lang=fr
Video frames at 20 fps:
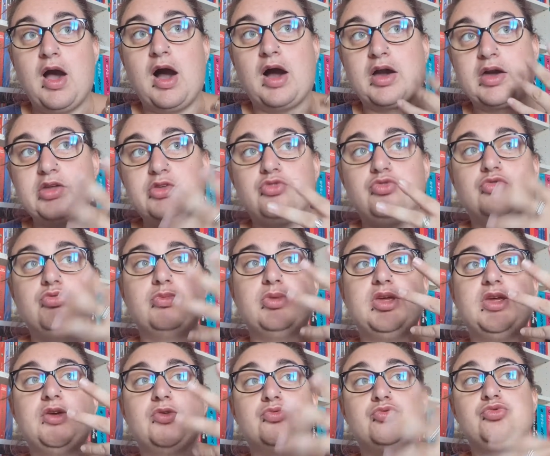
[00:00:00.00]
un
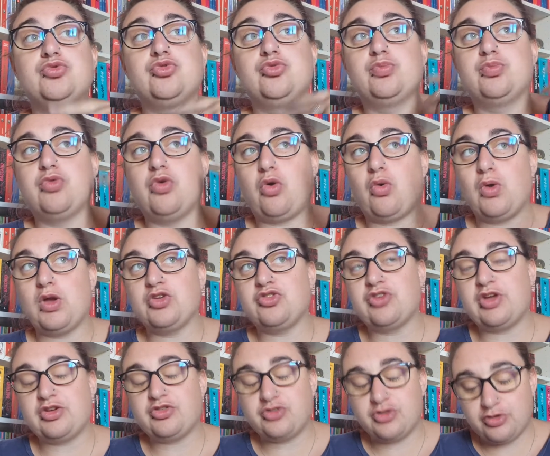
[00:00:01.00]
résumé ou du pourquoi
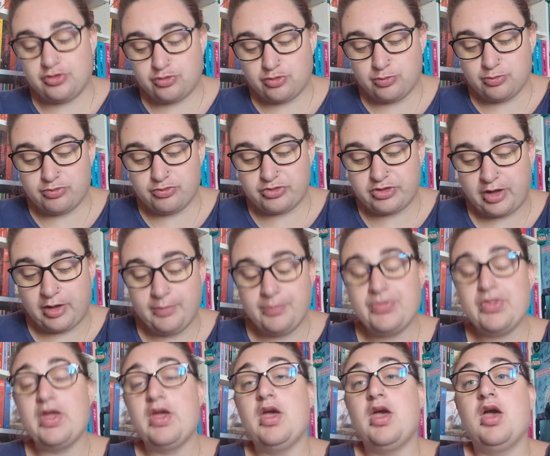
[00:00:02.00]
j'ai acheté ce
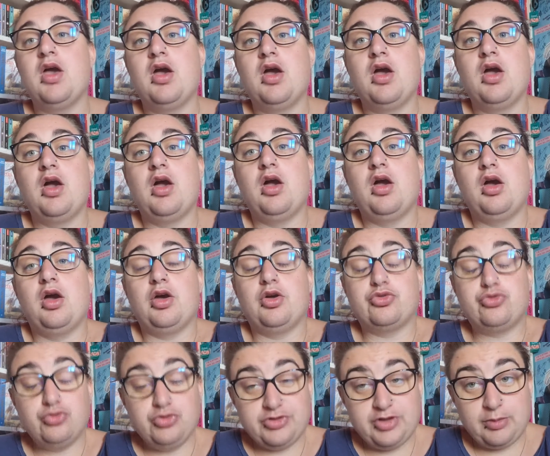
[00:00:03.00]
bouquin,
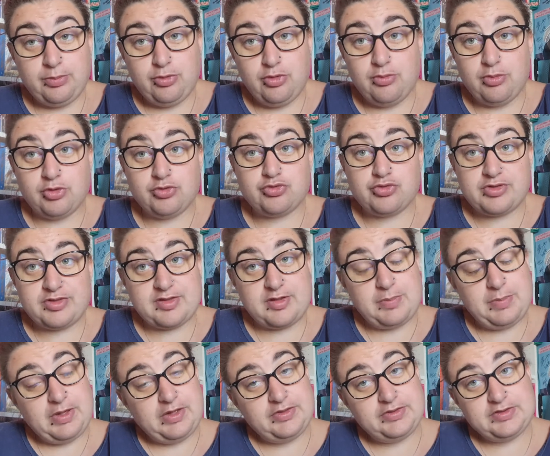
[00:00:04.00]
euh, tout simplement, je ne
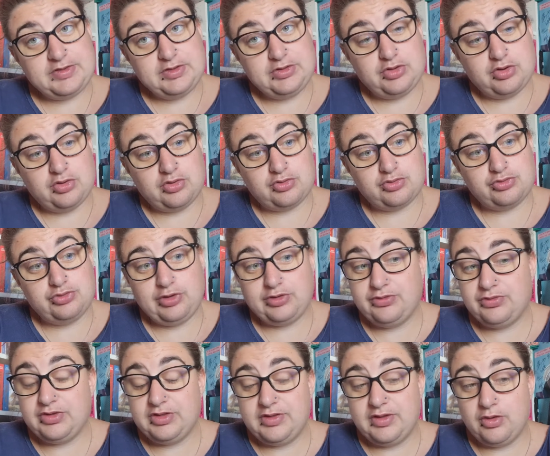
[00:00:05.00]
sais pas si dans
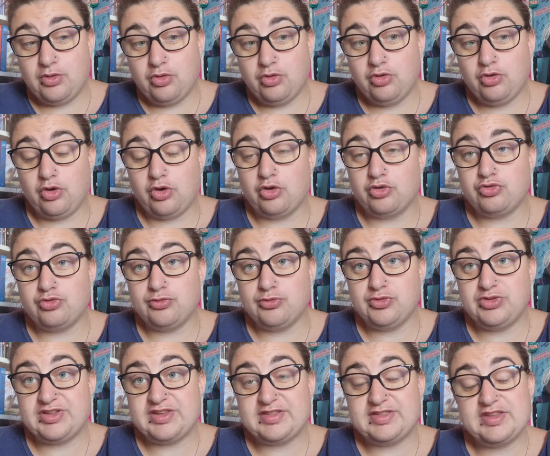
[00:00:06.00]
d'autres vidéos, je
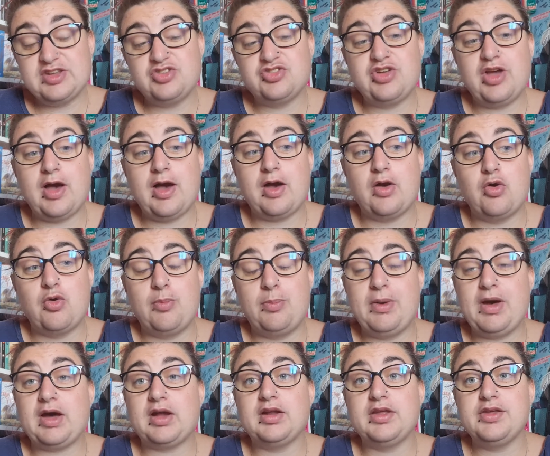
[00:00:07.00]
vous ai déjà
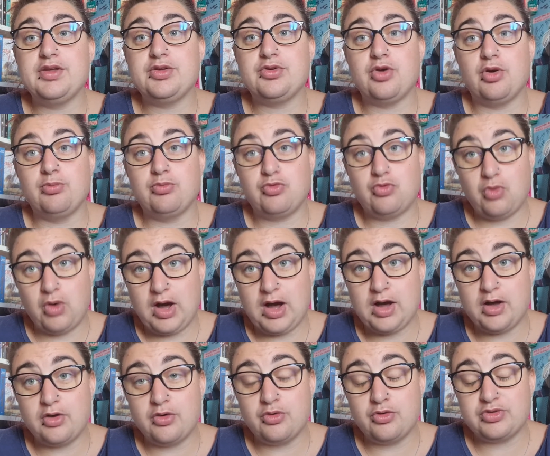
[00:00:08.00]
parlé comme
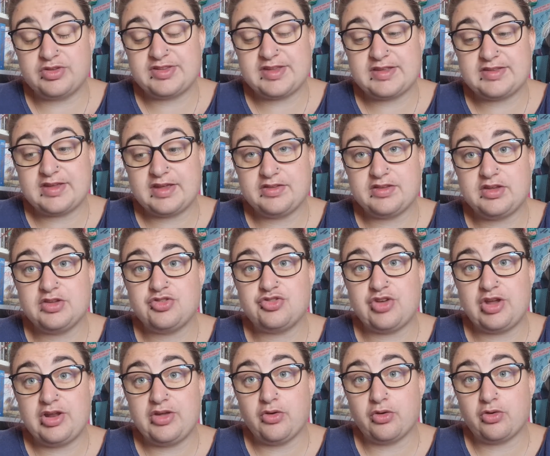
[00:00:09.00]
quoi cette année,
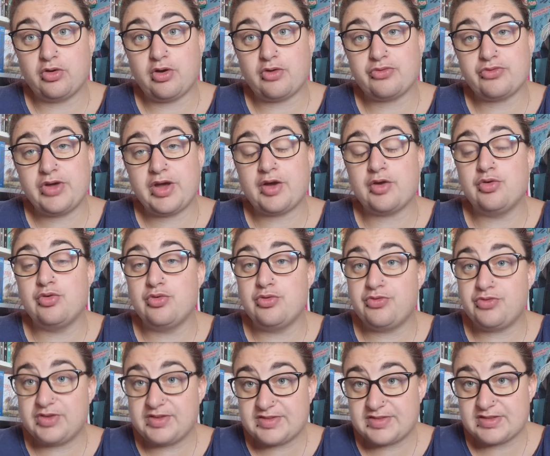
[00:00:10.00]
j'allais encore faire
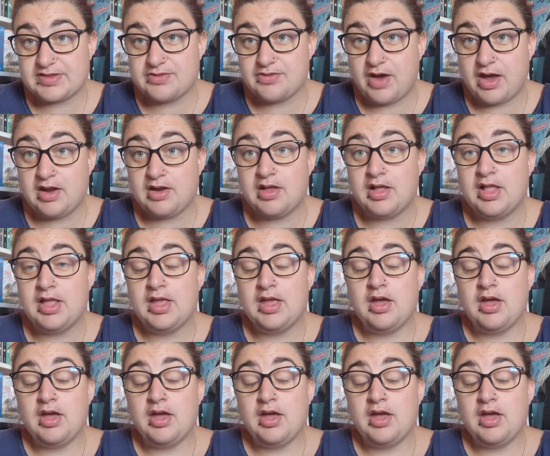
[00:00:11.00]
le festival,